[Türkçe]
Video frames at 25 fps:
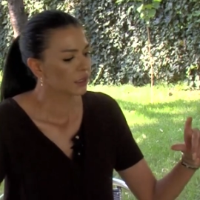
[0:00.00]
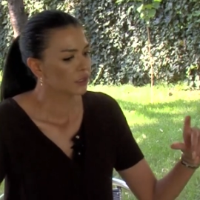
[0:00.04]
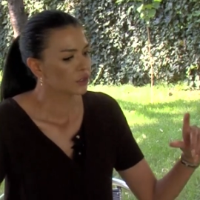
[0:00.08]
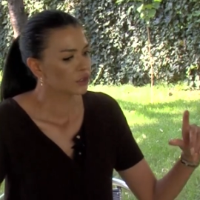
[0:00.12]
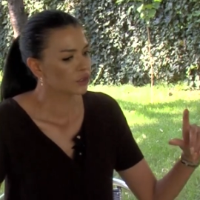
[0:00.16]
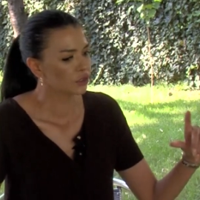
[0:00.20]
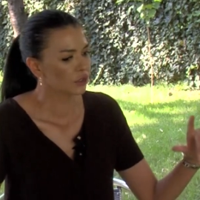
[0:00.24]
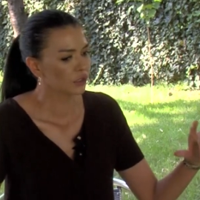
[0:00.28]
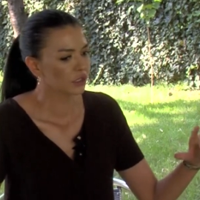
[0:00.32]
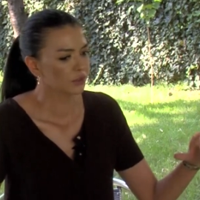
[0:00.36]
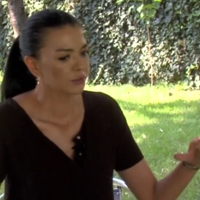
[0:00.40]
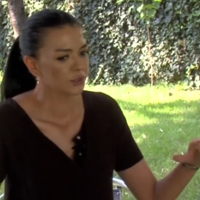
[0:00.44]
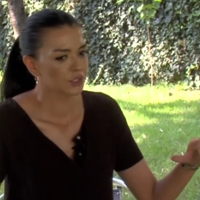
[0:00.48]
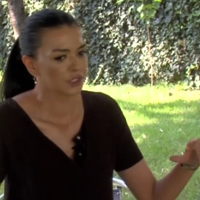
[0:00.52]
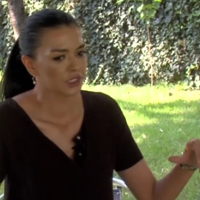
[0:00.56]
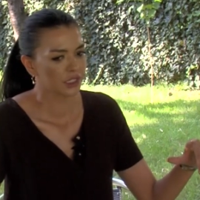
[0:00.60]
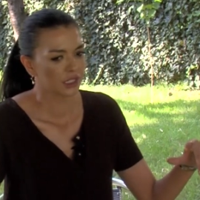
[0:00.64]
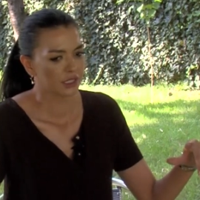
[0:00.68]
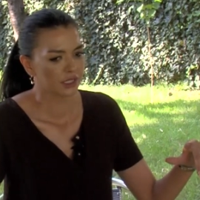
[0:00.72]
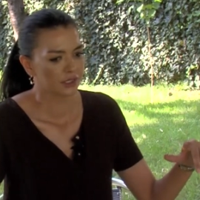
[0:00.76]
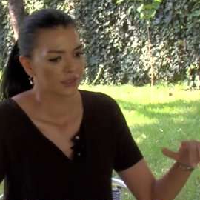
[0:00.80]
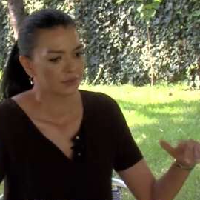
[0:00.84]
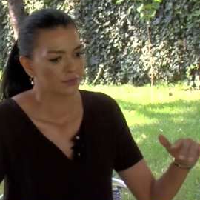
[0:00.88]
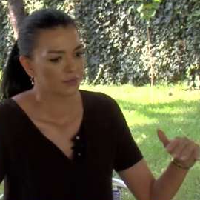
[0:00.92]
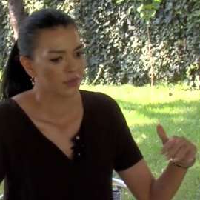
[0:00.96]
Şöyle bir
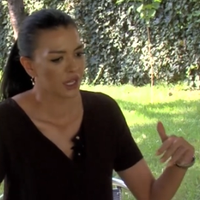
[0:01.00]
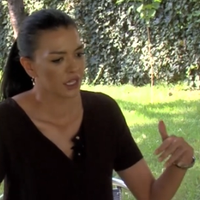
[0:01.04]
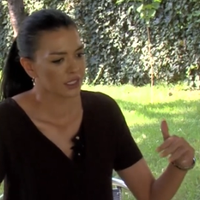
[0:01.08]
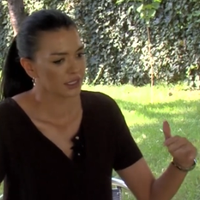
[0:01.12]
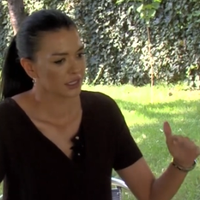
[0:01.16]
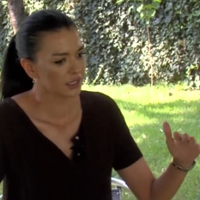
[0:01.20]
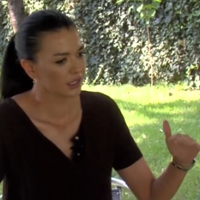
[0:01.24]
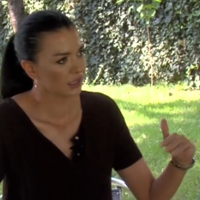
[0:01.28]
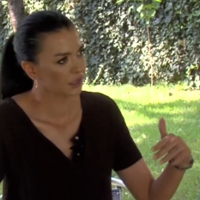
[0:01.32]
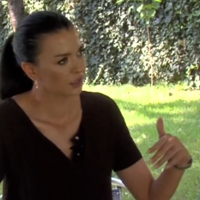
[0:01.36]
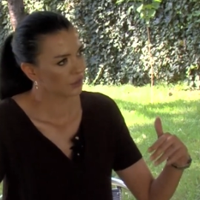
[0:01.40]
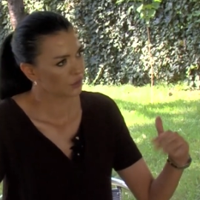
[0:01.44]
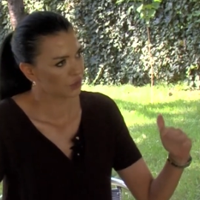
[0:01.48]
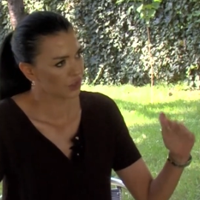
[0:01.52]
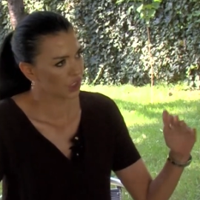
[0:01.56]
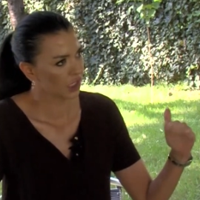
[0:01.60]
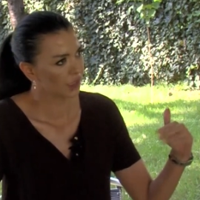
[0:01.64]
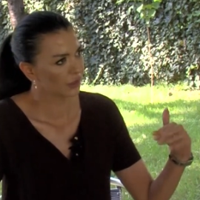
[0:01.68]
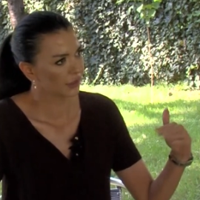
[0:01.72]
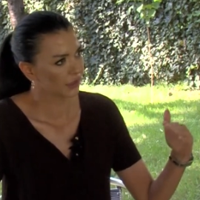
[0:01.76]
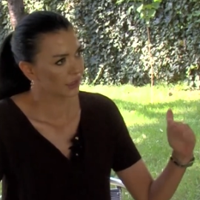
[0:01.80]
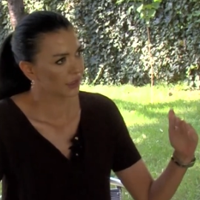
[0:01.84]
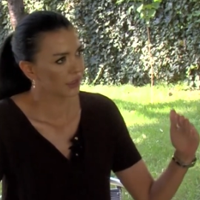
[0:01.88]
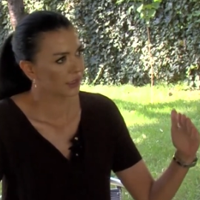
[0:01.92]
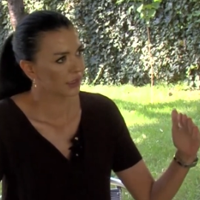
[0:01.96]
şey bazen
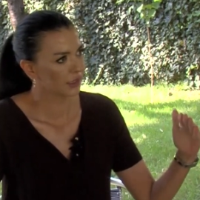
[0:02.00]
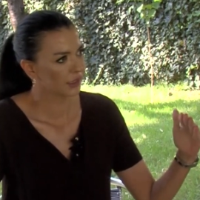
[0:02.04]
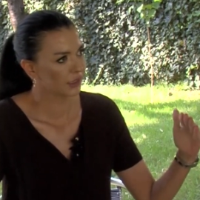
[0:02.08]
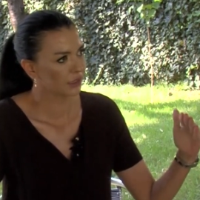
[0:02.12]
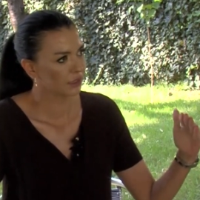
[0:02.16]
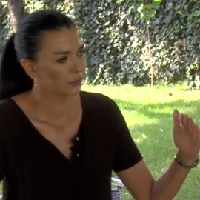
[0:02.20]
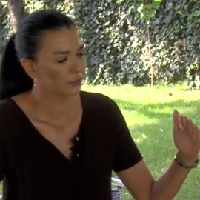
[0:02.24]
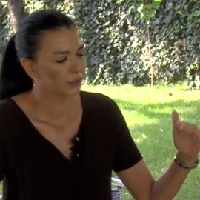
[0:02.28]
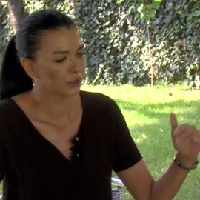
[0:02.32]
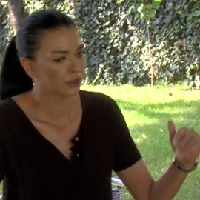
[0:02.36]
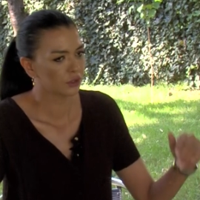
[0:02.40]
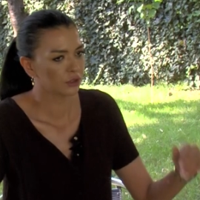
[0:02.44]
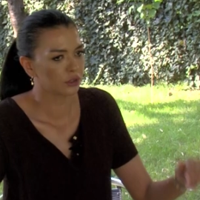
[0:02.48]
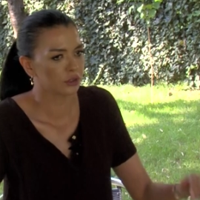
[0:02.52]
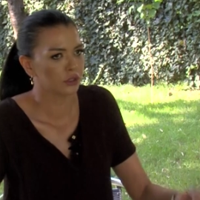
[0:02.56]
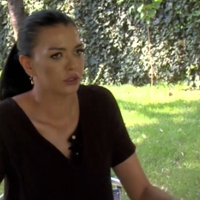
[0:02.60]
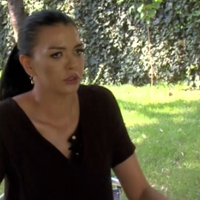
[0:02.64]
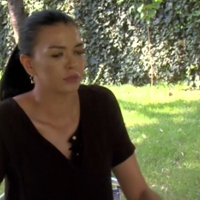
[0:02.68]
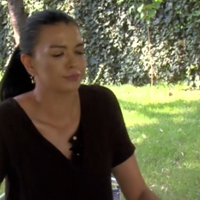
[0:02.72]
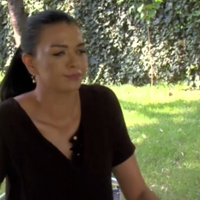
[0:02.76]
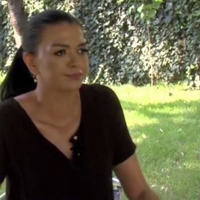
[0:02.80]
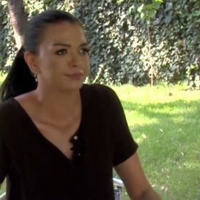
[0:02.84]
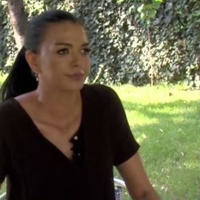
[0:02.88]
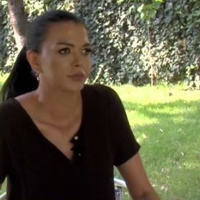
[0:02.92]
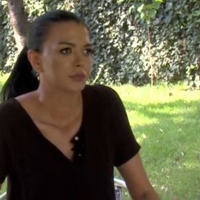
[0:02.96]
canlı yayınlara
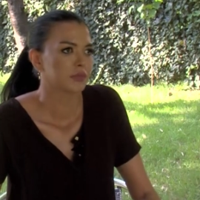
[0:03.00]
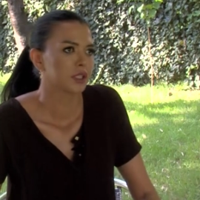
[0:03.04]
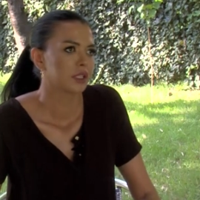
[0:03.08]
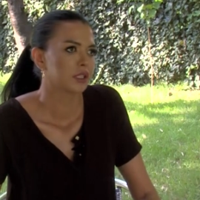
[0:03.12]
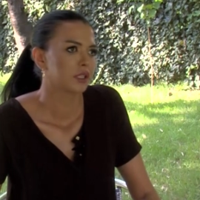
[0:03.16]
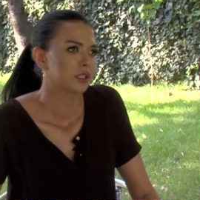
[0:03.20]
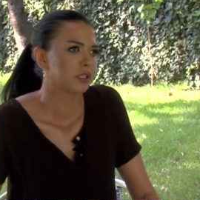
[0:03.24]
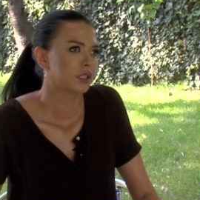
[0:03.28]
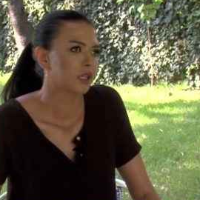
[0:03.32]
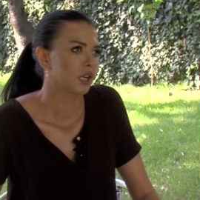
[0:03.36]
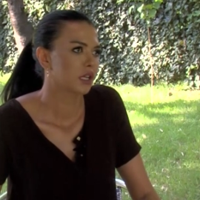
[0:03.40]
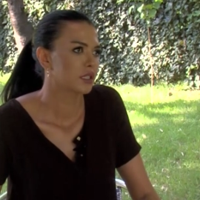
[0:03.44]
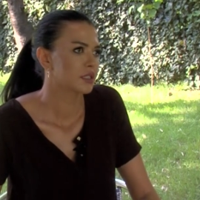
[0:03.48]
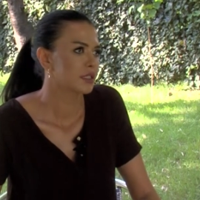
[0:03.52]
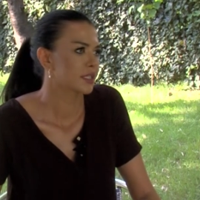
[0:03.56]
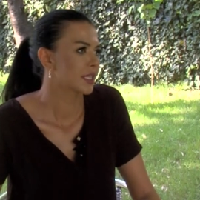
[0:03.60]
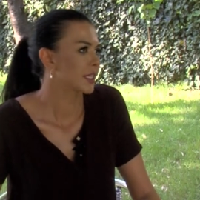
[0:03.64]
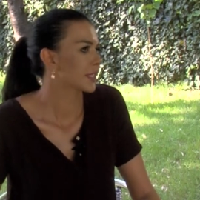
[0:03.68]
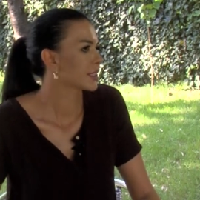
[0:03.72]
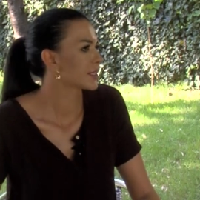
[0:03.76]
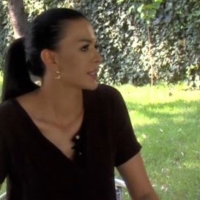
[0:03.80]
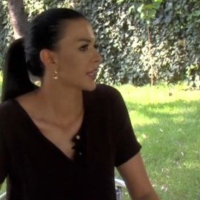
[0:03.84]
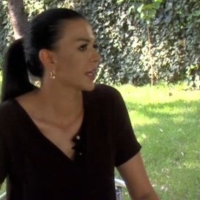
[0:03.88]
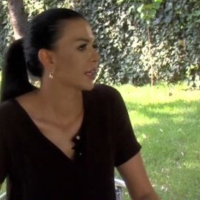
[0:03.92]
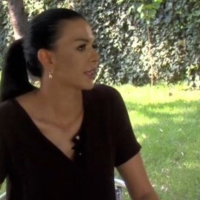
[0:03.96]
bakıyorum. Ya
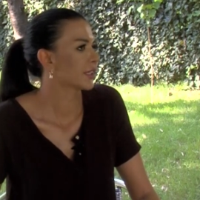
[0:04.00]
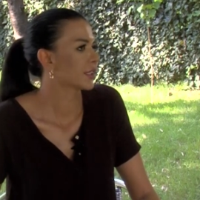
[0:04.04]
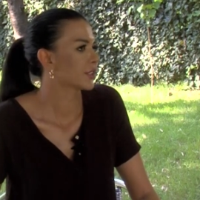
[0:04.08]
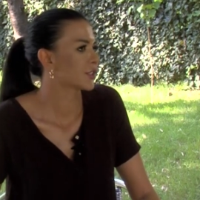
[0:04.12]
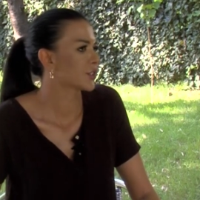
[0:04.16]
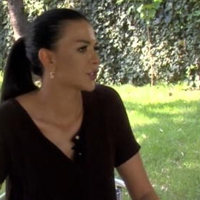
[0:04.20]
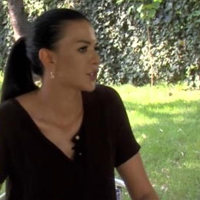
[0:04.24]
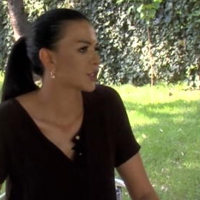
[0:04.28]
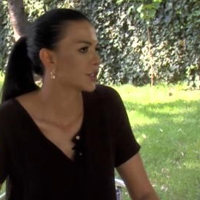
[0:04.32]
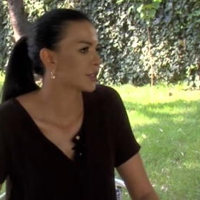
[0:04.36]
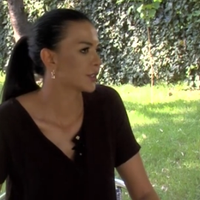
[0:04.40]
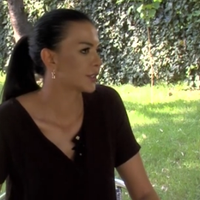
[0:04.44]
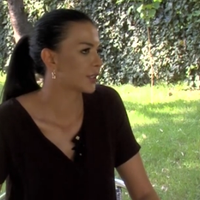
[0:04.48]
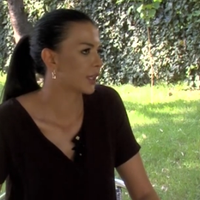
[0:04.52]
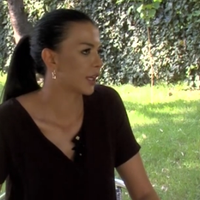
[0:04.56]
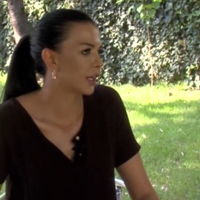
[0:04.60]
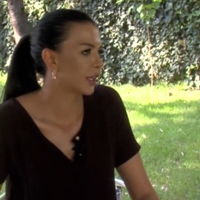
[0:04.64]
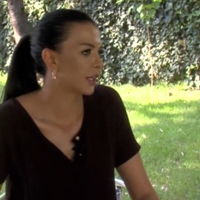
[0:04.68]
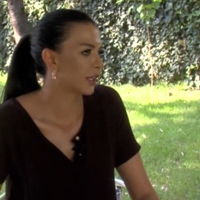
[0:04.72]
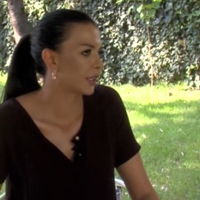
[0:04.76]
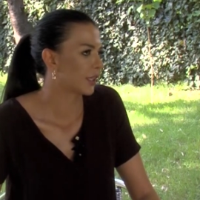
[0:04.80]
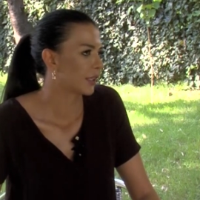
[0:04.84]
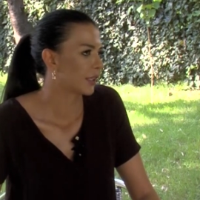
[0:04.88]
80 yaşında